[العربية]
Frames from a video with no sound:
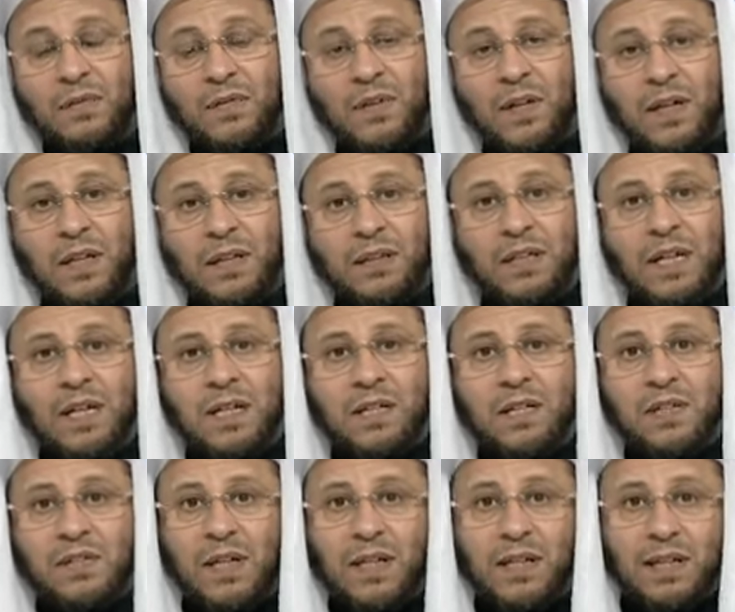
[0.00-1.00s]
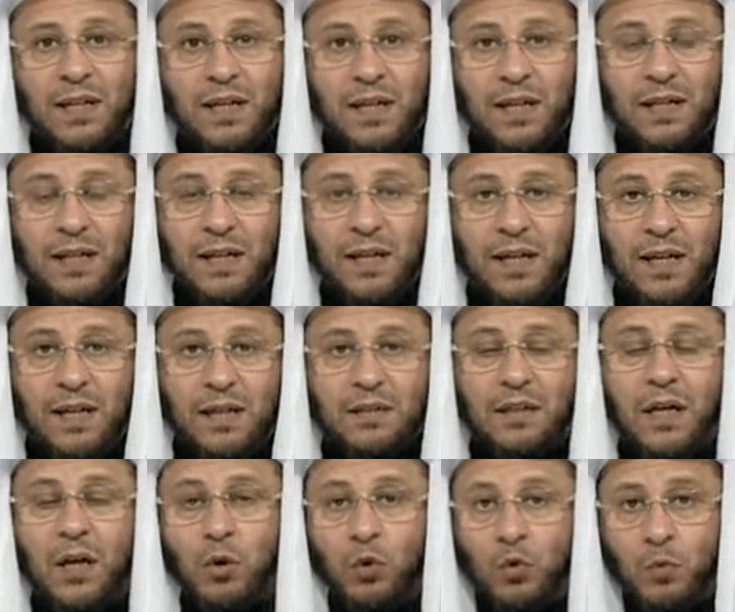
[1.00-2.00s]
فيحرص على أن لا
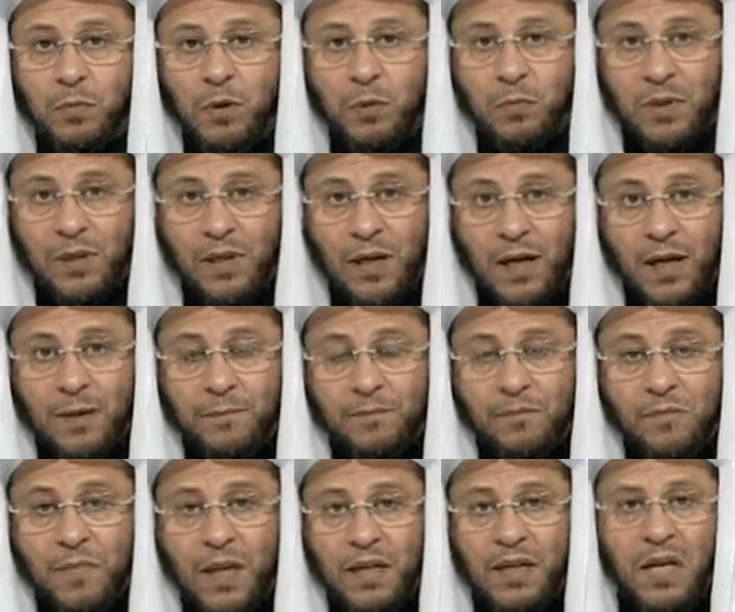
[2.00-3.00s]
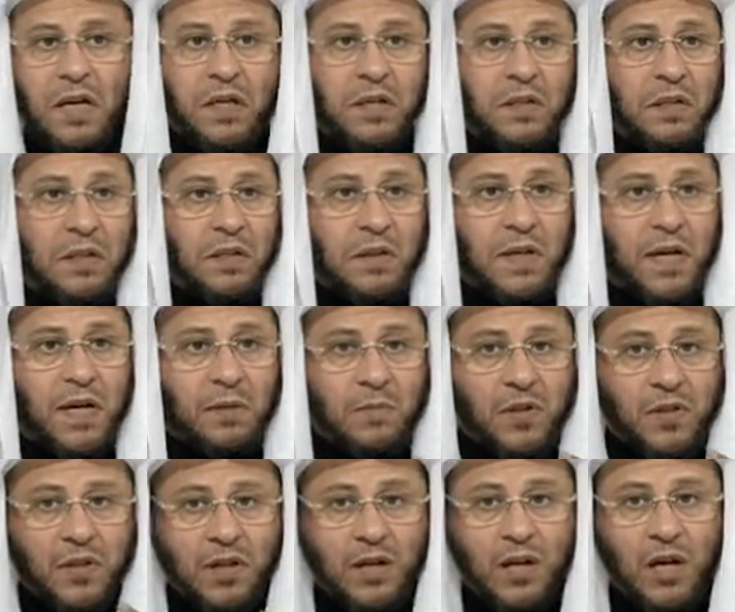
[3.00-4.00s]
يخلو بالمرأة لكن إن كان
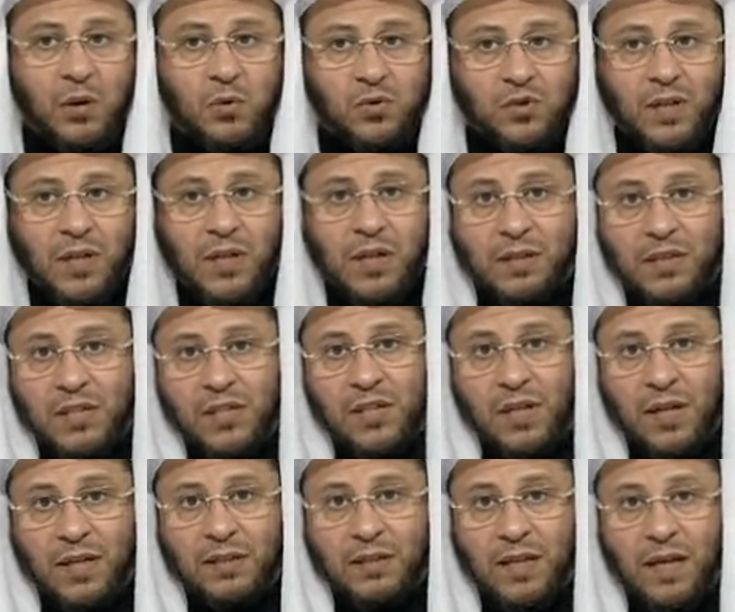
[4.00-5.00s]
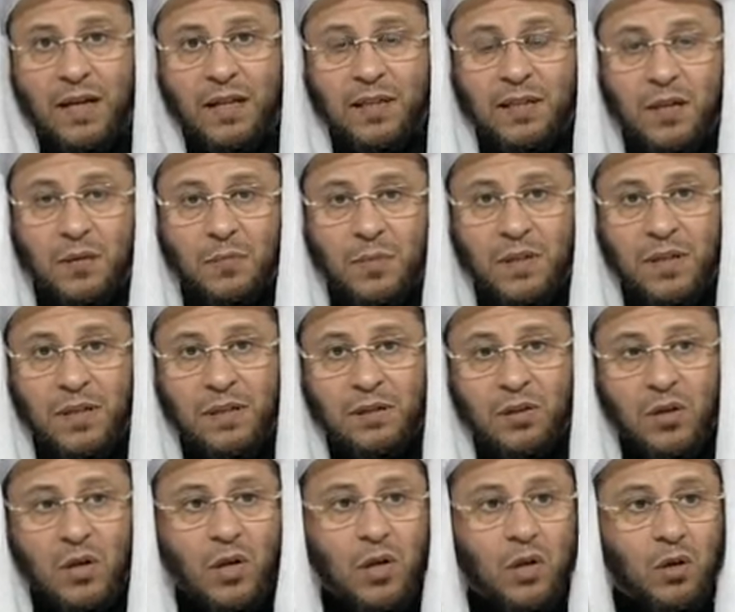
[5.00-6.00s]
مثلا أوصل نساء داخل البلد
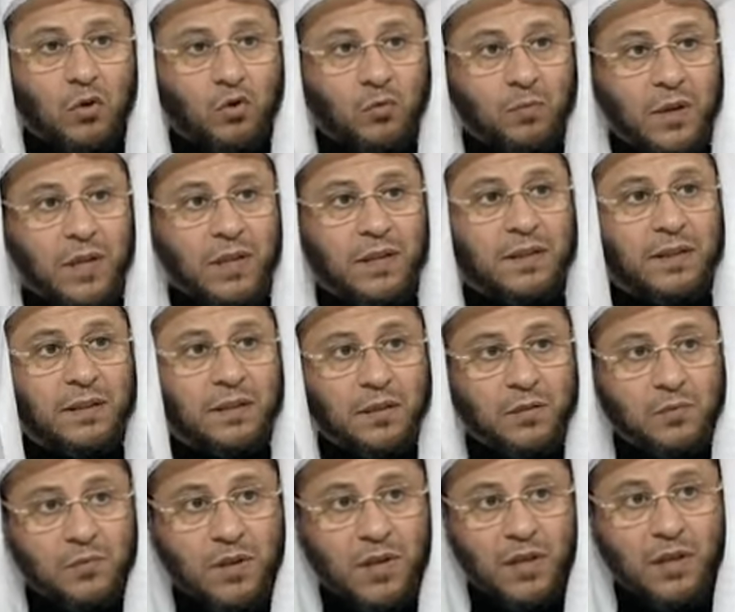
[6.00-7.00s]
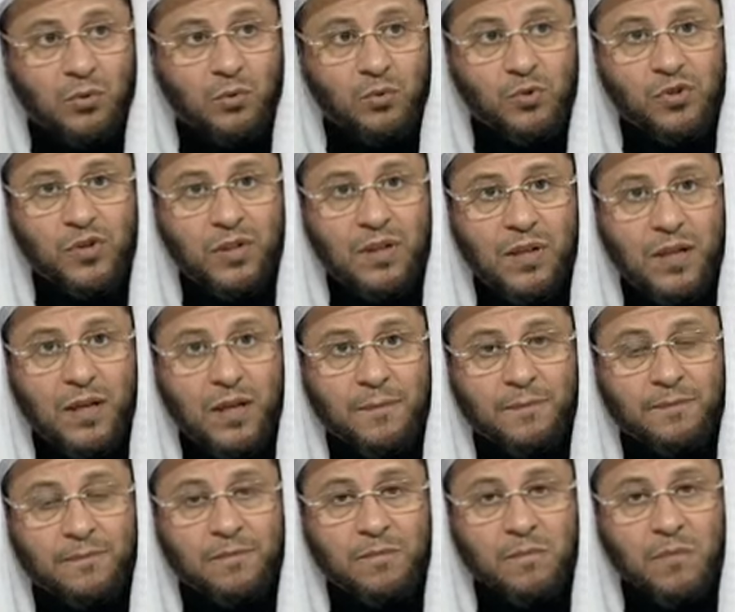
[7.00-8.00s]
وبقيت امرأة يوصلها
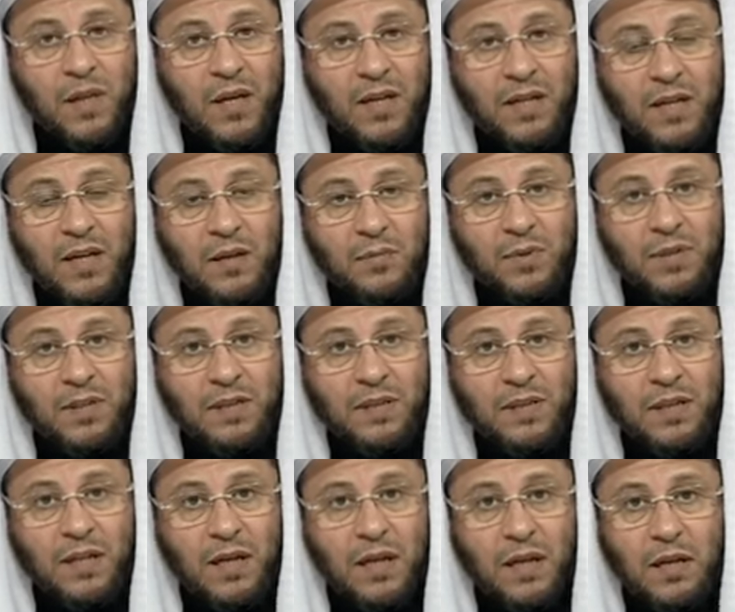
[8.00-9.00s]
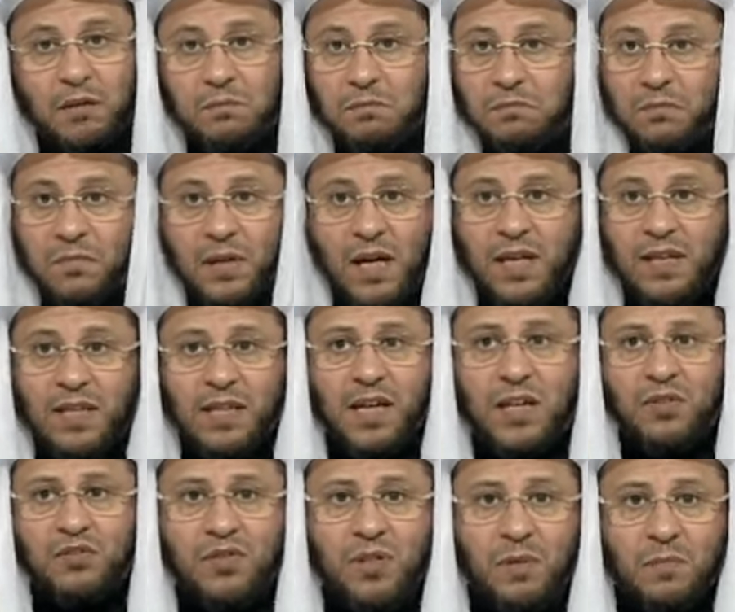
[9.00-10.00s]
إلى بيتها هذه
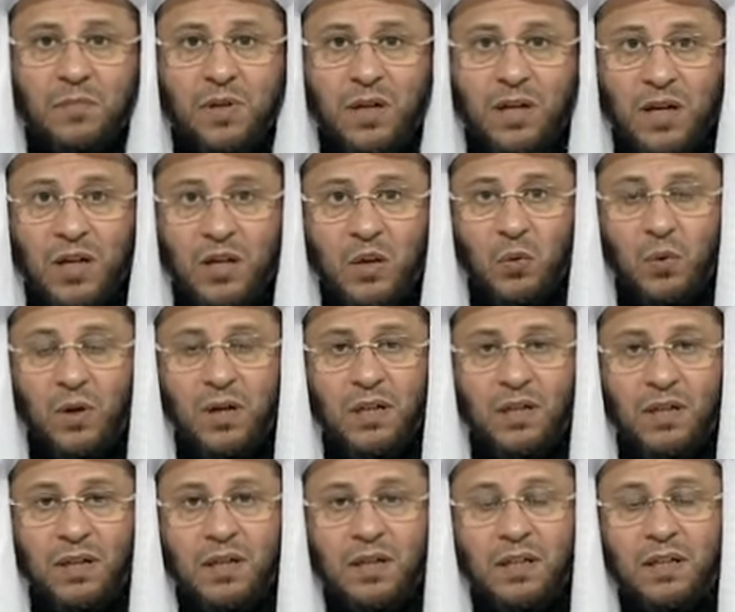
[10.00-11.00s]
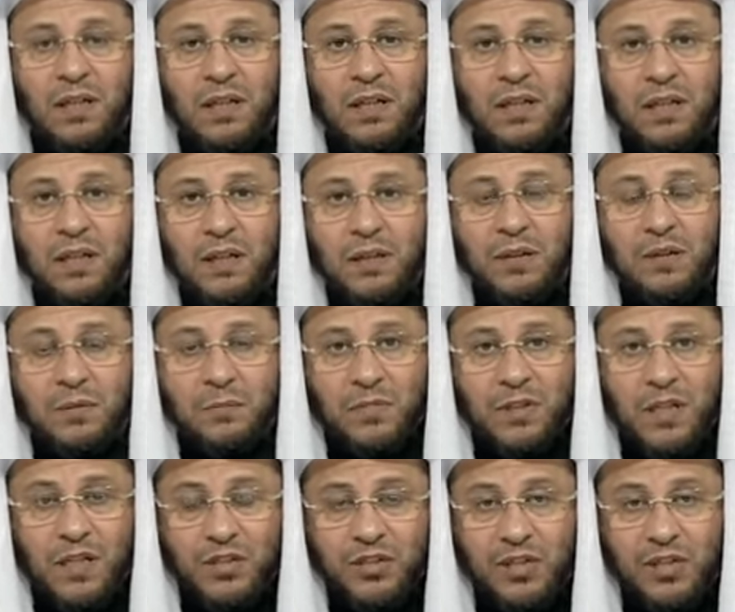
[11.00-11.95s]
لا تسمى خلوة آه، من